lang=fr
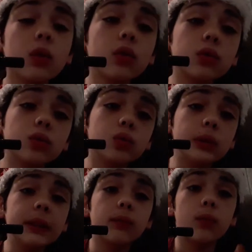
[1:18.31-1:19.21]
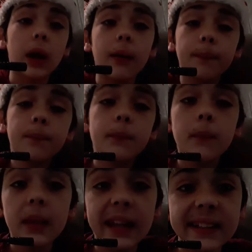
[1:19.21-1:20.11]
Aujourd'hui, voilà.
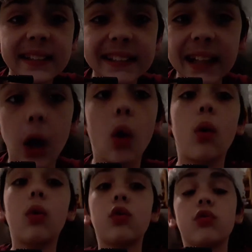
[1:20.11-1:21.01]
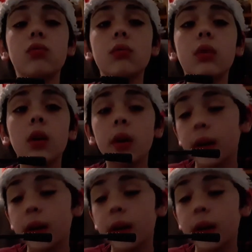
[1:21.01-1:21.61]
C'était un grand jour.